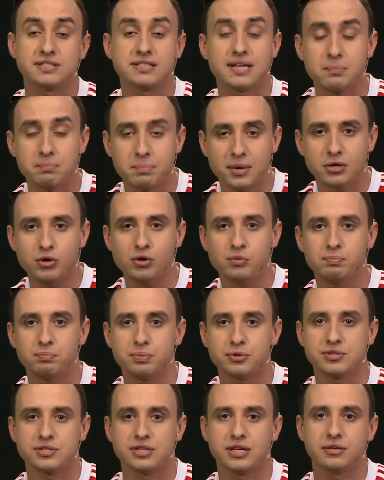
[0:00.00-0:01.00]
sam
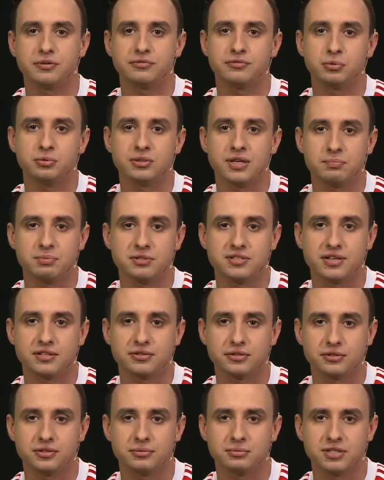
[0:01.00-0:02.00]
Palop postanowił
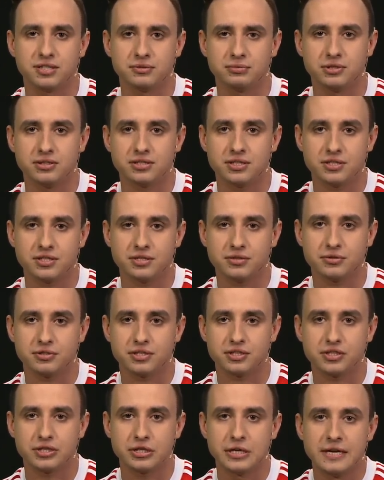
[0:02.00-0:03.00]
napisać o tym na Twitterze,
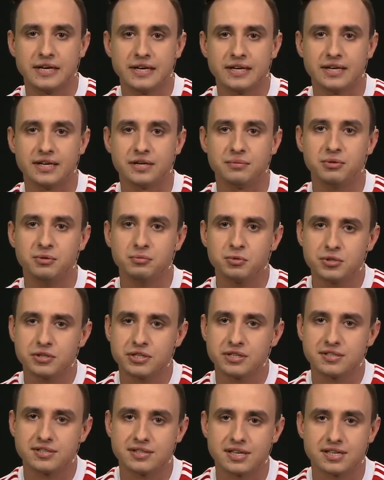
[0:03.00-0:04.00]
chociaż mimo,
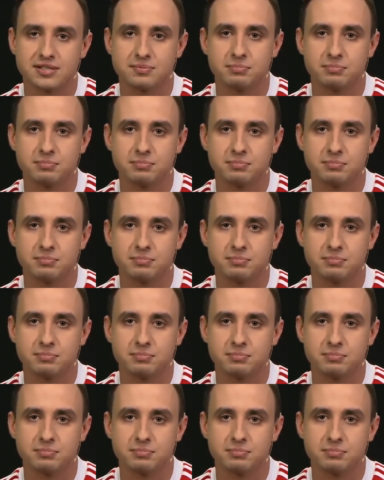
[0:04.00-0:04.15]
że jest